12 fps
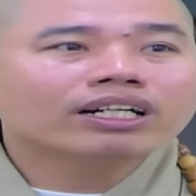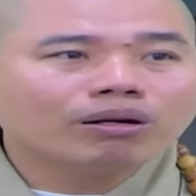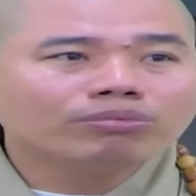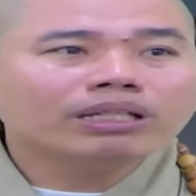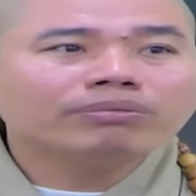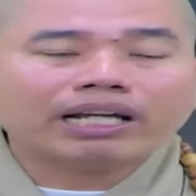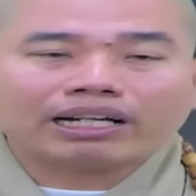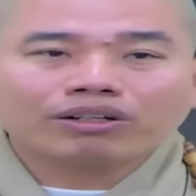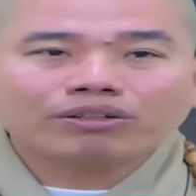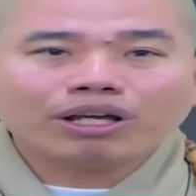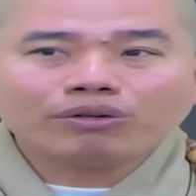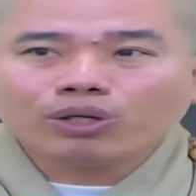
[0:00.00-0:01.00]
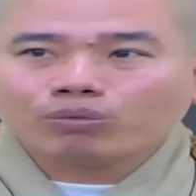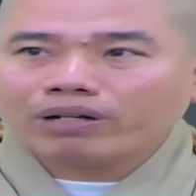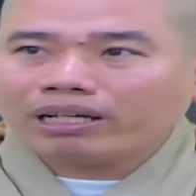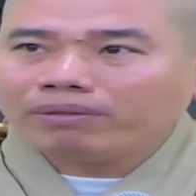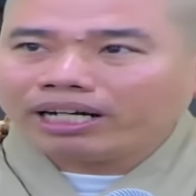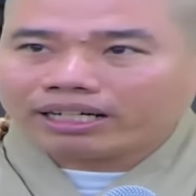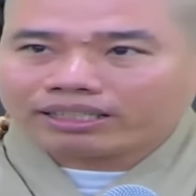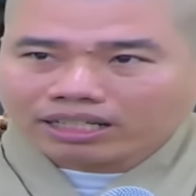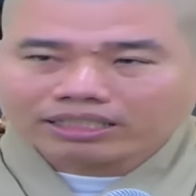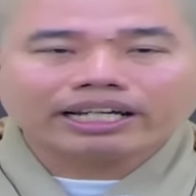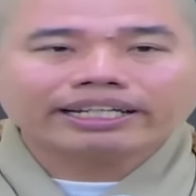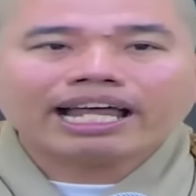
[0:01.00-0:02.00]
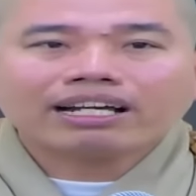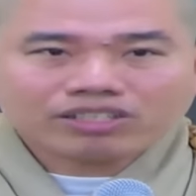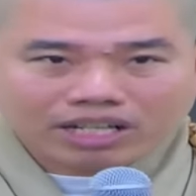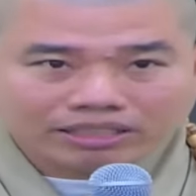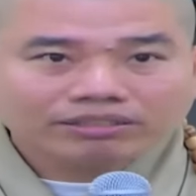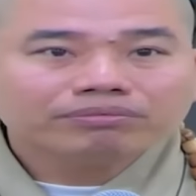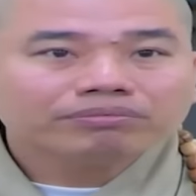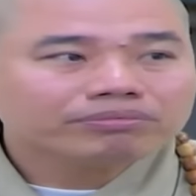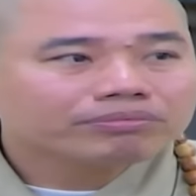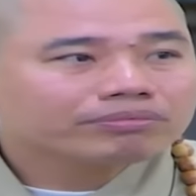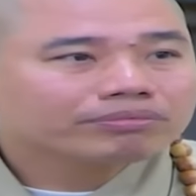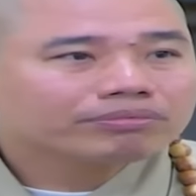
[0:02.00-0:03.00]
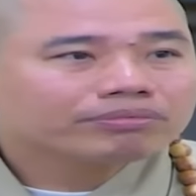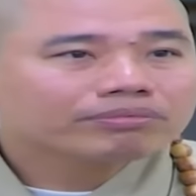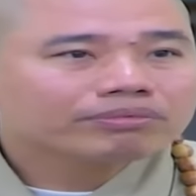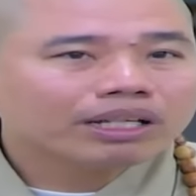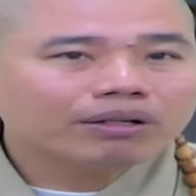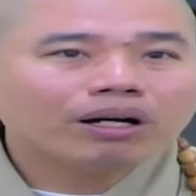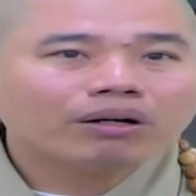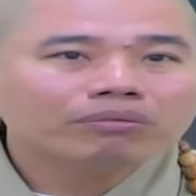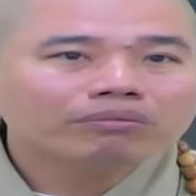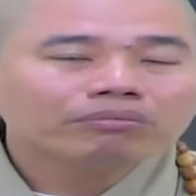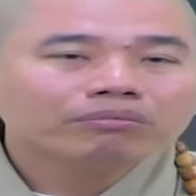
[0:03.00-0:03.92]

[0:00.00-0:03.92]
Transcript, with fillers: như không tiếp nhận được giáo dục đây mới là cực kỳ đáng sợ hiểu không